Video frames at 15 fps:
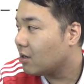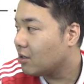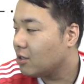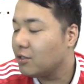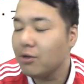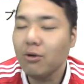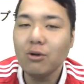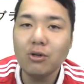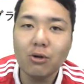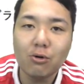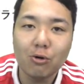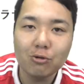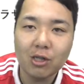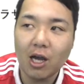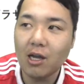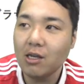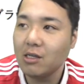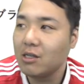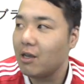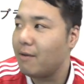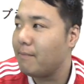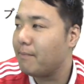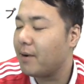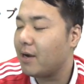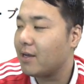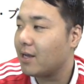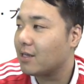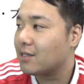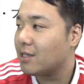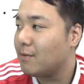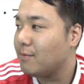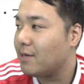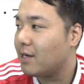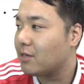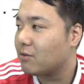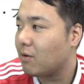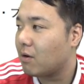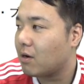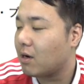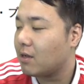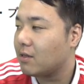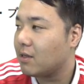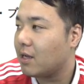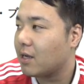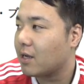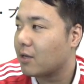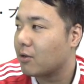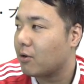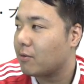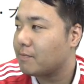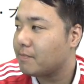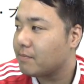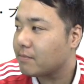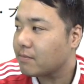いよいよこう体験版やってみないとわかんないけど。